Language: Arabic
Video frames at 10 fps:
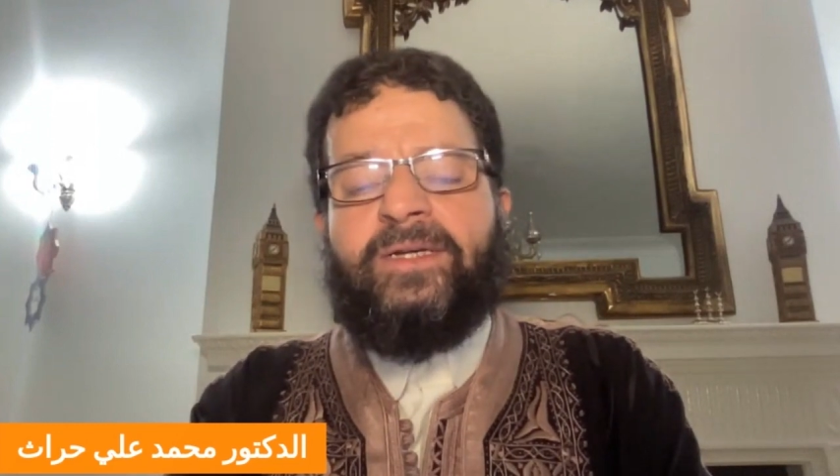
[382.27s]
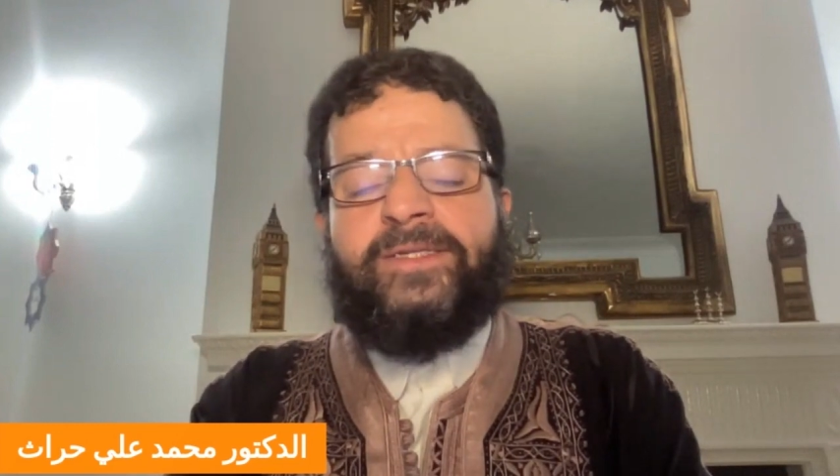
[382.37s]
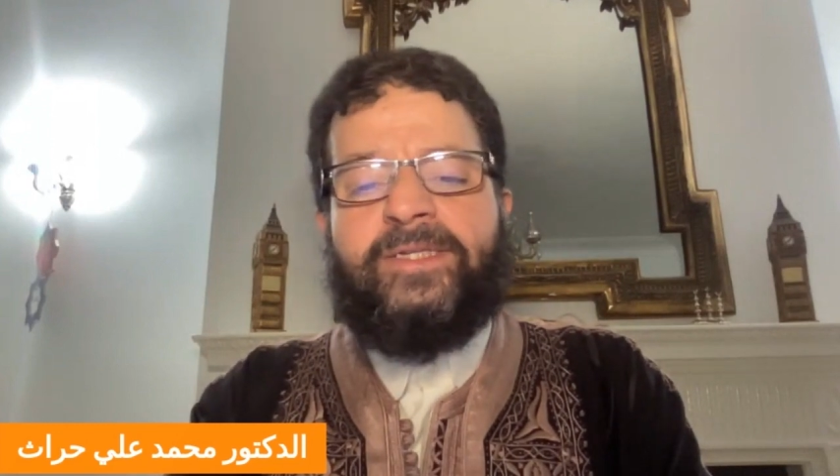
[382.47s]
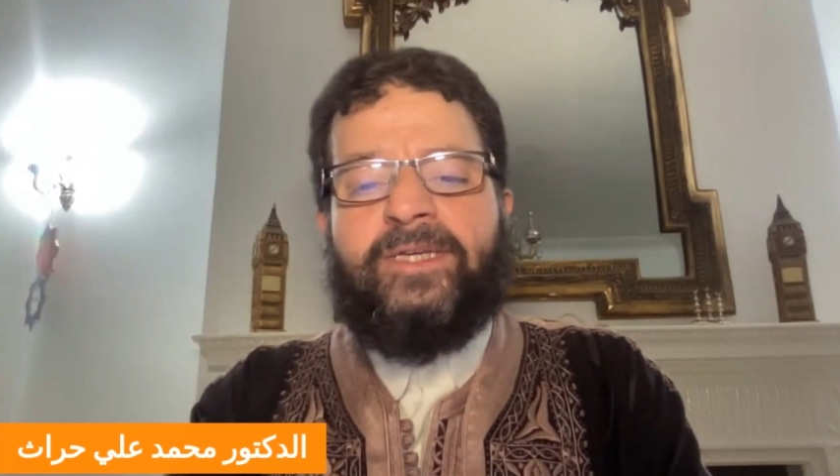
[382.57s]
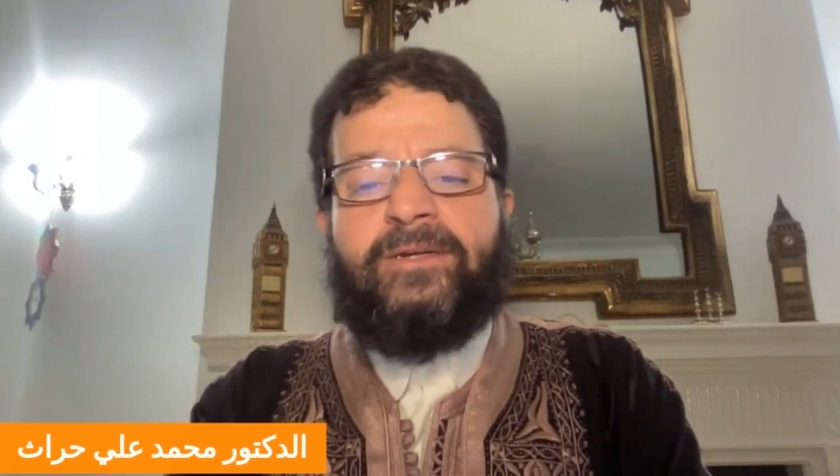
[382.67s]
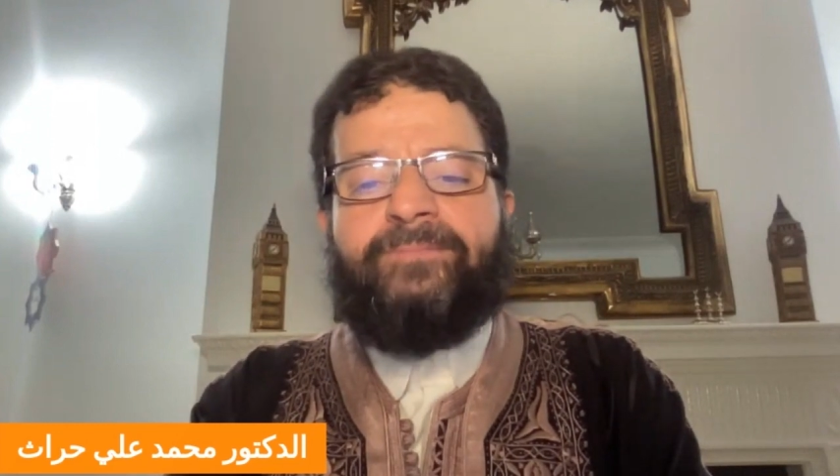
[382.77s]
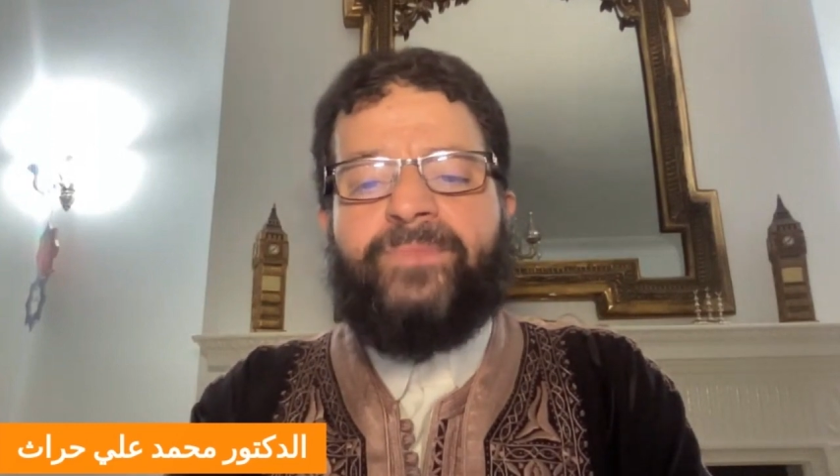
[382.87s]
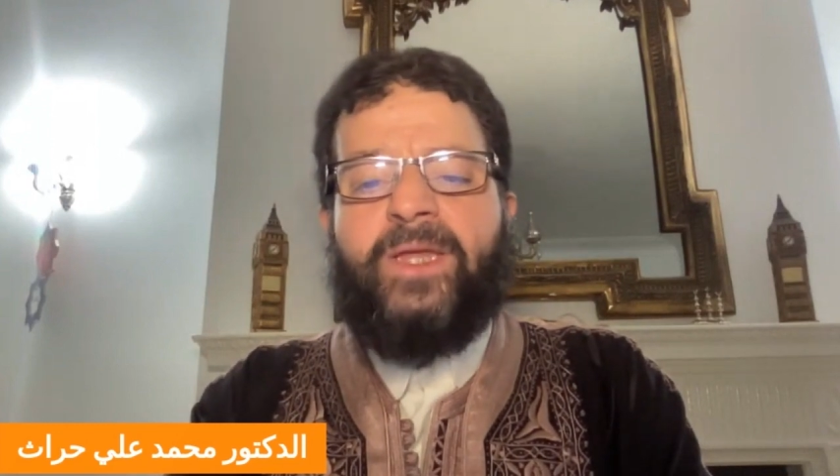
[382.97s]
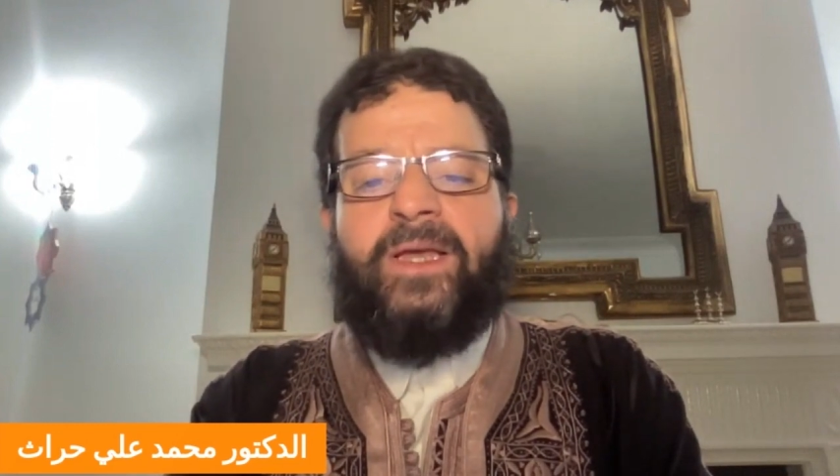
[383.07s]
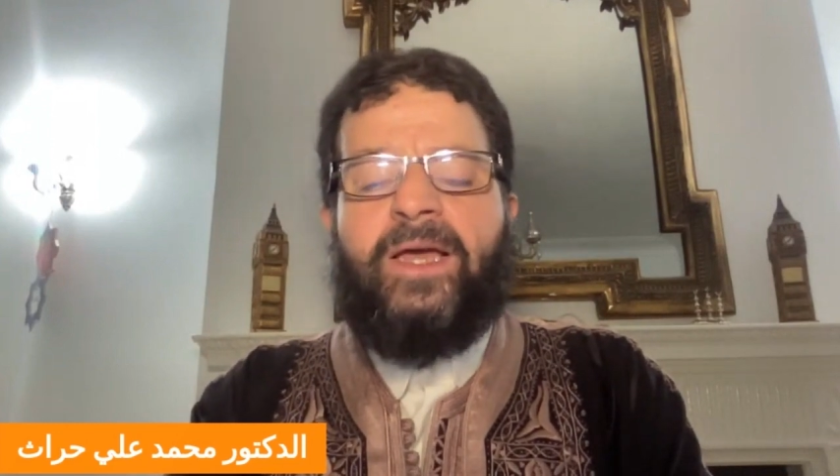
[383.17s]
تصير
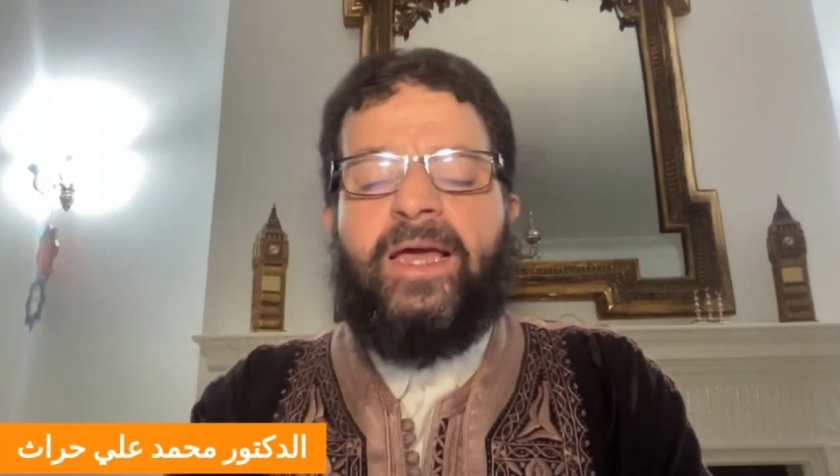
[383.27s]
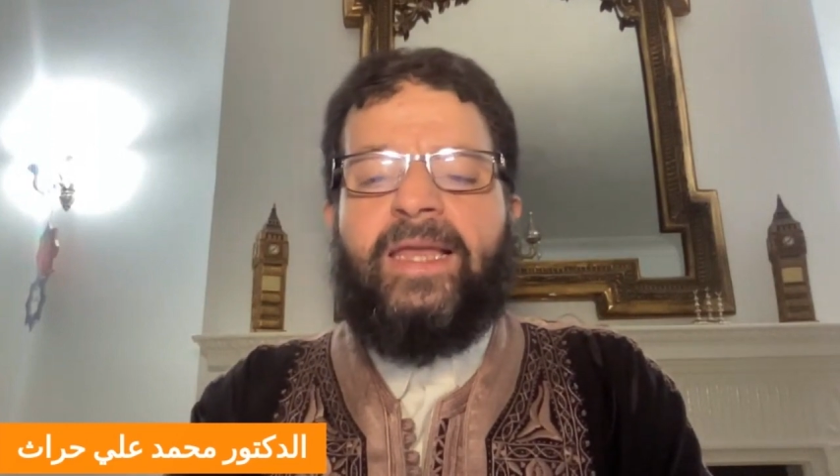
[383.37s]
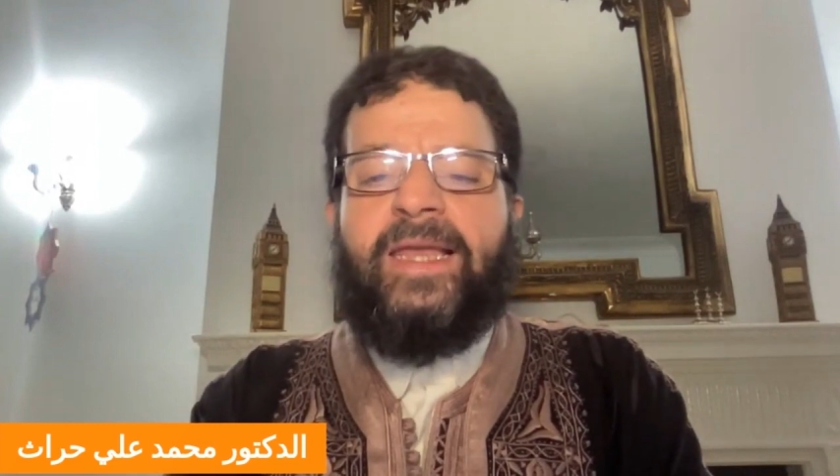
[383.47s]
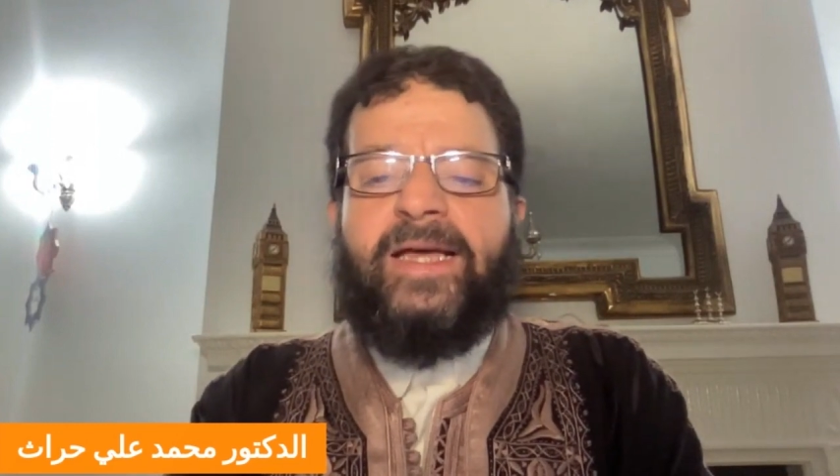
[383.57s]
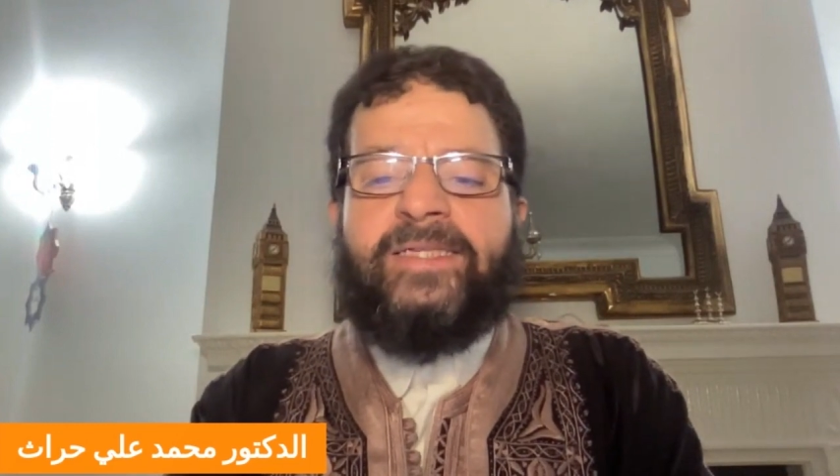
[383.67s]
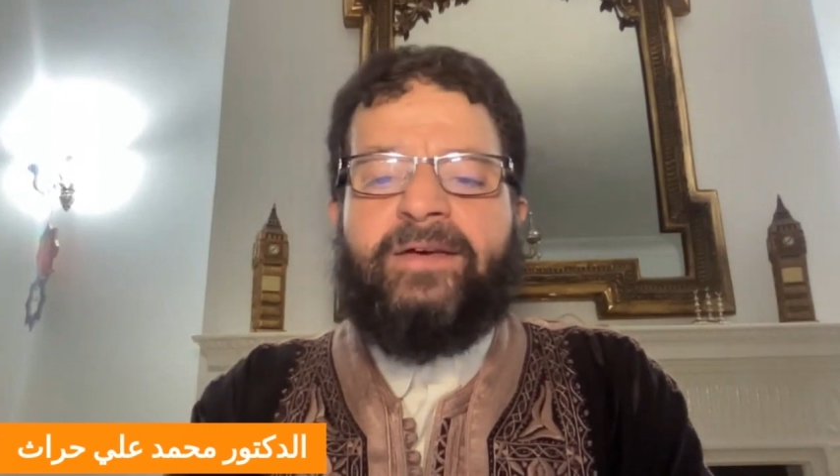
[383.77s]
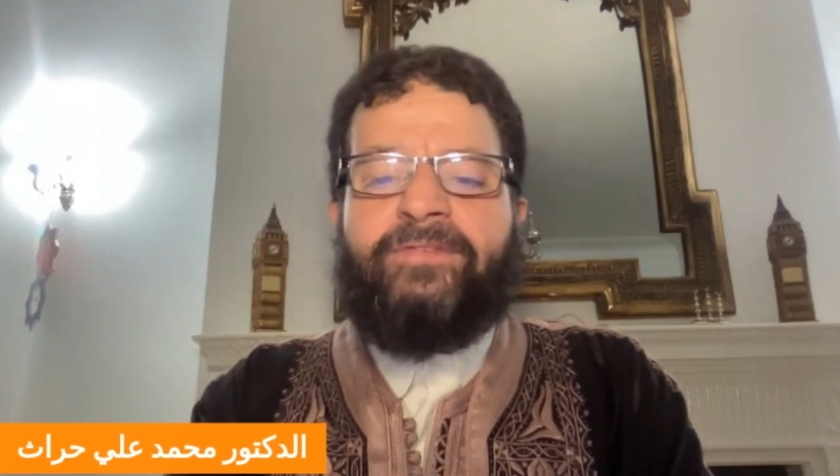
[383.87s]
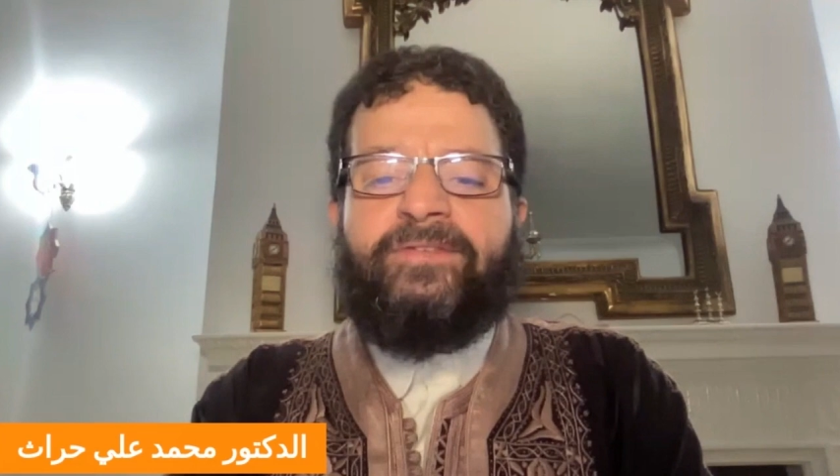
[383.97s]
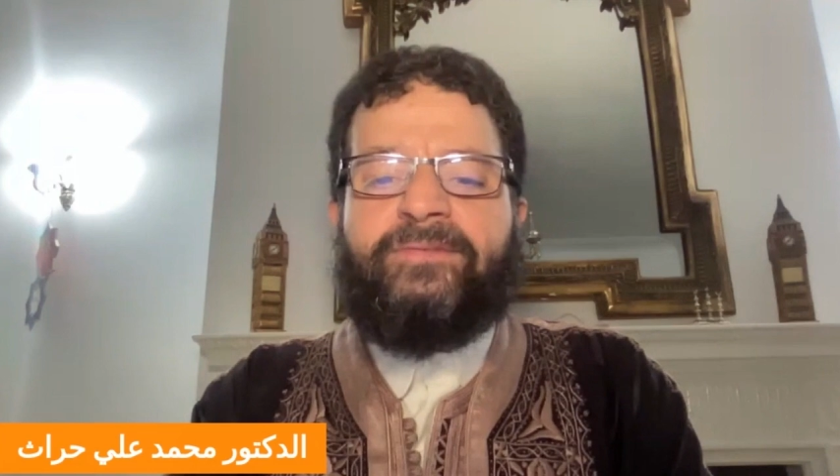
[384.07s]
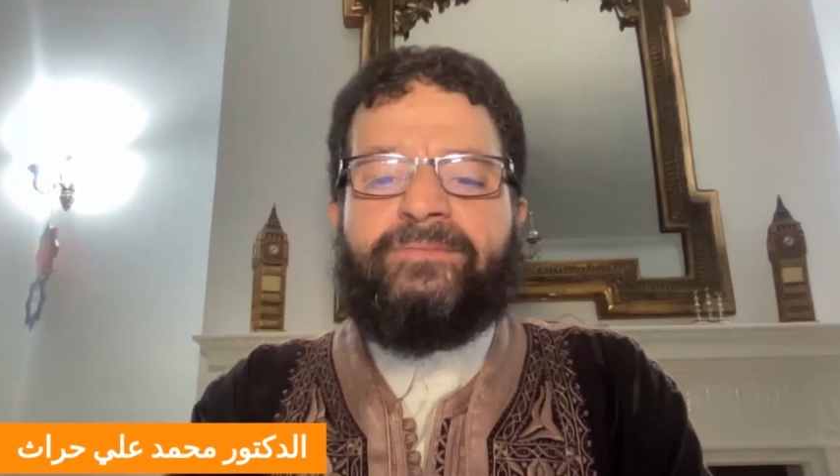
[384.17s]
آه،
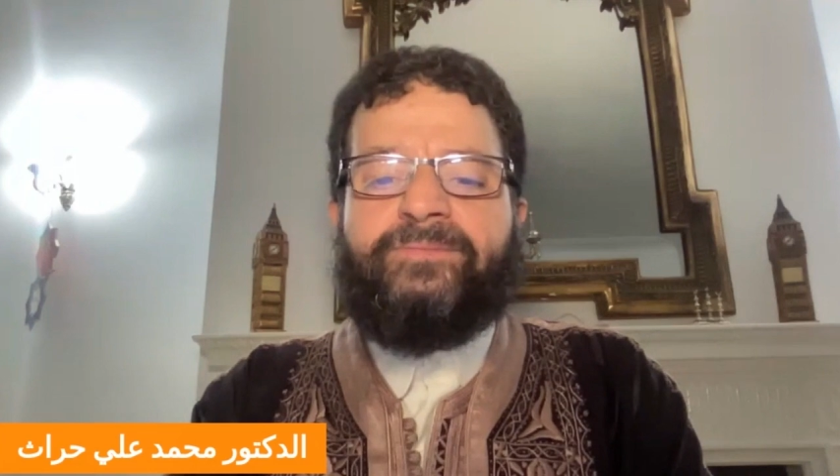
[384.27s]
للأسف